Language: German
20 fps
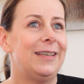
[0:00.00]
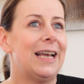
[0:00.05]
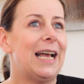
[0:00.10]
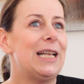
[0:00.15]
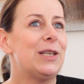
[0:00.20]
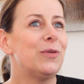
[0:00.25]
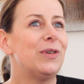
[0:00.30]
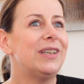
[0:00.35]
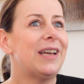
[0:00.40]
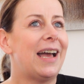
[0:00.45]

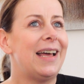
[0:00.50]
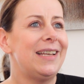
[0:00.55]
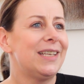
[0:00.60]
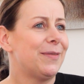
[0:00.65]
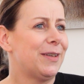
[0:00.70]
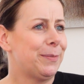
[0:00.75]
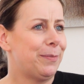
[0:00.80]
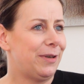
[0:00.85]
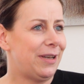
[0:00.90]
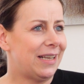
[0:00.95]
Also
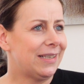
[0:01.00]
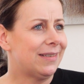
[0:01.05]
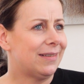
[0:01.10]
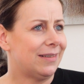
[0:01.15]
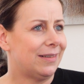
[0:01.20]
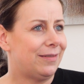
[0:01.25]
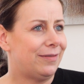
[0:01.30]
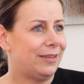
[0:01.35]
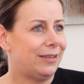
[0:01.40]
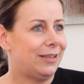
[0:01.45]
alles, was
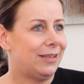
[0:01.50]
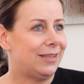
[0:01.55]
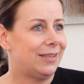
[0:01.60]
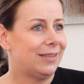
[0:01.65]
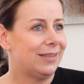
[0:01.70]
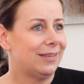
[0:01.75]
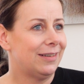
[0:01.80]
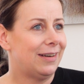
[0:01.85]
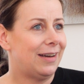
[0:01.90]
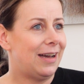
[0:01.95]
belastet, finde
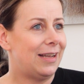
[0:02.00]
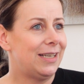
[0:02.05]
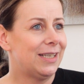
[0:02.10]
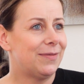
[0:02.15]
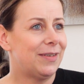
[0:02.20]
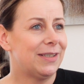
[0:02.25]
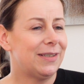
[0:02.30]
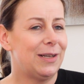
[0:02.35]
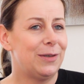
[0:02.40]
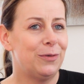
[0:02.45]
ich
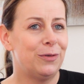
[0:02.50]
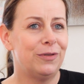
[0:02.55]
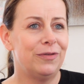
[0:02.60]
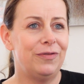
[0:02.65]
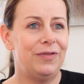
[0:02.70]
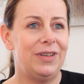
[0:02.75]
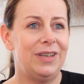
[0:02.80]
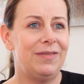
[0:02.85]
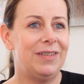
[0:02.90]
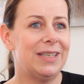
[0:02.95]
alles, was halt
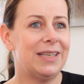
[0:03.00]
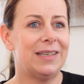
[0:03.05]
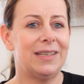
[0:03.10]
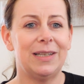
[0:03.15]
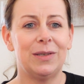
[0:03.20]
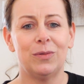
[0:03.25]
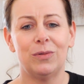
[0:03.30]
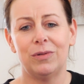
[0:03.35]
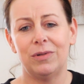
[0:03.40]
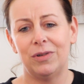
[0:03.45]
irgendwie, wie gesagt,
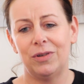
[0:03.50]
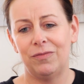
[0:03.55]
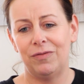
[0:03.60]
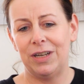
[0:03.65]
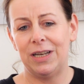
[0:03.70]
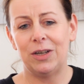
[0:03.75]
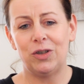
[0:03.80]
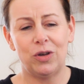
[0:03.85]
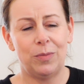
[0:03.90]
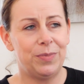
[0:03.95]
also
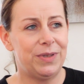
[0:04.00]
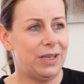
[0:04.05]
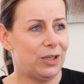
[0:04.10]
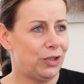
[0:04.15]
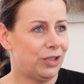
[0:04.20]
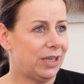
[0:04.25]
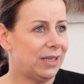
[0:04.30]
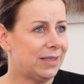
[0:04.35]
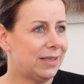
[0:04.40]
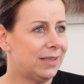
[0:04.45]
wenn der Job sehr
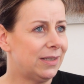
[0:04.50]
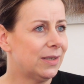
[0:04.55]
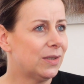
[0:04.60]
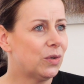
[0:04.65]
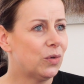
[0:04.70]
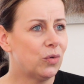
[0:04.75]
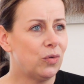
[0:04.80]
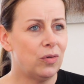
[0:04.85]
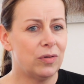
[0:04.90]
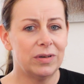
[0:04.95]
stressig
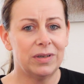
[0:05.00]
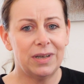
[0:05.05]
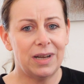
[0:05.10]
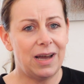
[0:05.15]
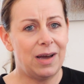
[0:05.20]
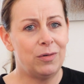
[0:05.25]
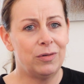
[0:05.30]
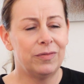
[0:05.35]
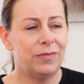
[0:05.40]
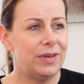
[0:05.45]
ist, zu gucken,
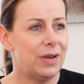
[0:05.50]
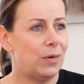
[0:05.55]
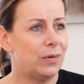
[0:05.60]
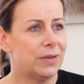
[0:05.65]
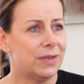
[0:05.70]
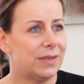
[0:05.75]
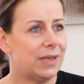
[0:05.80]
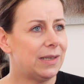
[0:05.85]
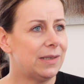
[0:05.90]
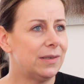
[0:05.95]
da irgendwie
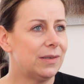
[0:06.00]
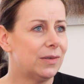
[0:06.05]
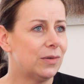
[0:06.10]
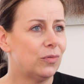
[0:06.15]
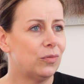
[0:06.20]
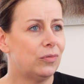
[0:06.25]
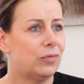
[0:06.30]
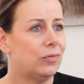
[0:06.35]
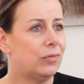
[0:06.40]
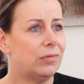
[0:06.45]
Auszeiten
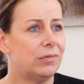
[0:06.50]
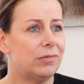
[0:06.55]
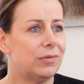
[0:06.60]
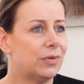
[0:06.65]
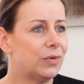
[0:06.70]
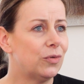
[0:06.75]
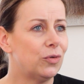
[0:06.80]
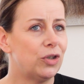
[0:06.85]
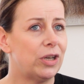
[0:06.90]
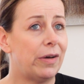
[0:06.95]
zu,
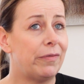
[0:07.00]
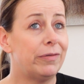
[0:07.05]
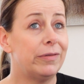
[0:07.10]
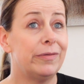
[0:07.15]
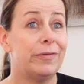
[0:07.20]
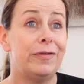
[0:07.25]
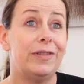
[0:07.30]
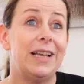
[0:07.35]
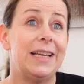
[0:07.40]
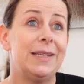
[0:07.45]
zu
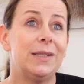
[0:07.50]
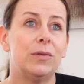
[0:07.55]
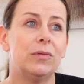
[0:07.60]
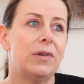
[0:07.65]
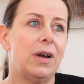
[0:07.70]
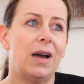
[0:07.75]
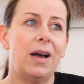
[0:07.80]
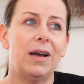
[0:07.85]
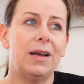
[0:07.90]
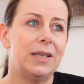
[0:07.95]
schaffen. Vielleicht
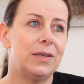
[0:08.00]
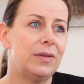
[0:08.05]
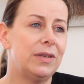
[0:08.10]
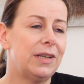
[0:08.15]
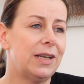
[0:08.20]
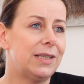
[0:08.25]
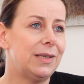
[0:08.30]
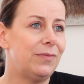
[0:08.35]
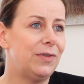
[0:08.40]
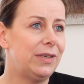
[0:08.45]
sogar, also je
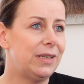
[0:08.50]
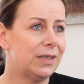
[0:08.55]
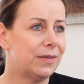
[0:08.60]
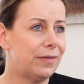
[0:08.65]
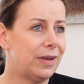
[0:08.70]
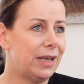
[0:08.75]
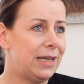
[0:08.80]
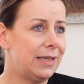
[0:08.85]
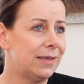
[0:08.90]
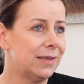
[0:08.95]
nachdem, wie das
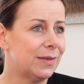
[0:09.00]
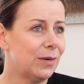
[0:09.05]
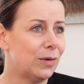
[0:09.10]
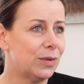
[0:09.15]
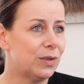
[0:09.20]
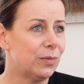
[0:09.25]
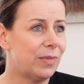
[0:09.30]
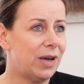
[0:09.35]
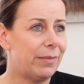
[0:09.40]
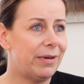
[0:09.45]
Verhältnis auch
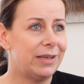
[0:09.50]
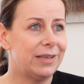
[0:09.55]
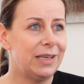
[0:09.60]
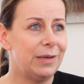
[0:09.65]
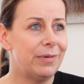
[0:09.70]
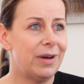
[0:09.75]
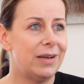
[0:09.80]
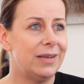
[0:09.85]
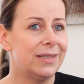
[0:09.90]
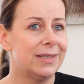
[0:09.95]
zum Arbeitgeber